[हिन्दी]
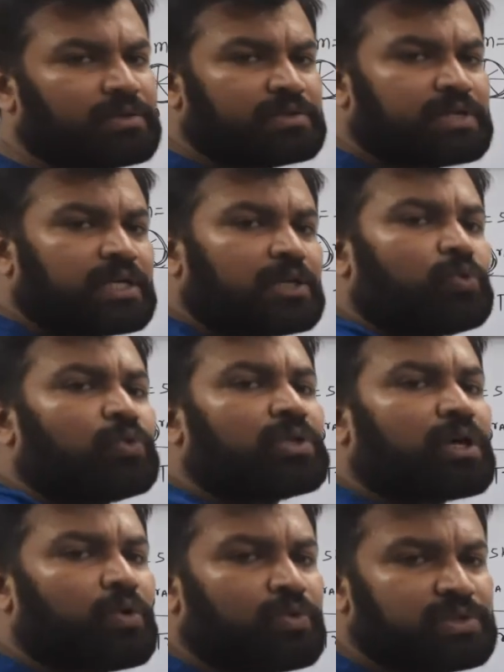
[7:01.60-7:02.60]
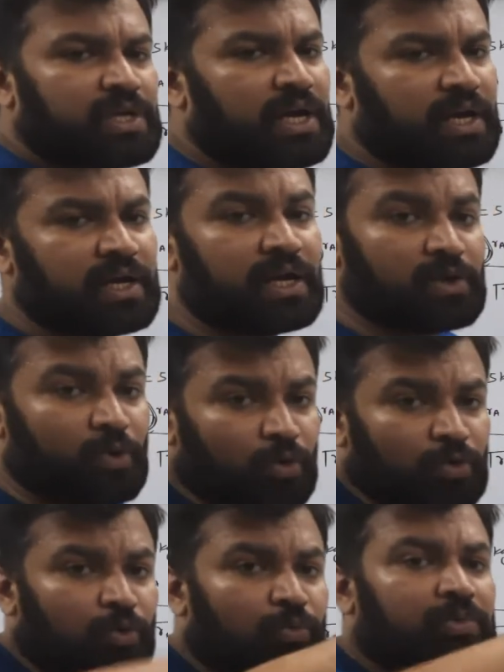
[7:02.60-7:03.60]
ज़्यादा दूर तक कौन जाएगा या
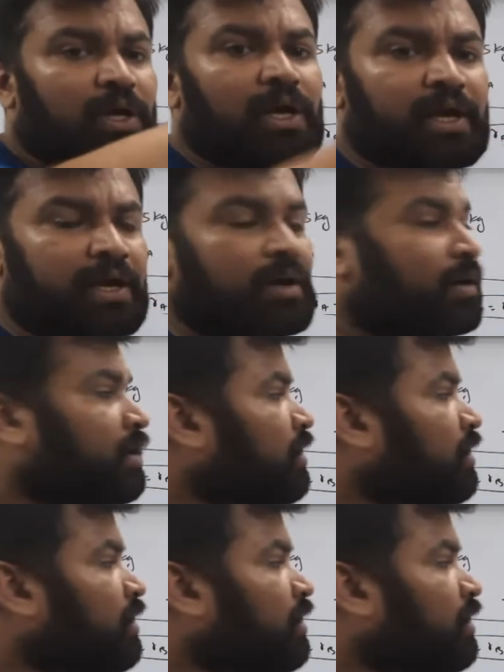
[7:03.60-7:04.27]
गोन घूमता रहेगा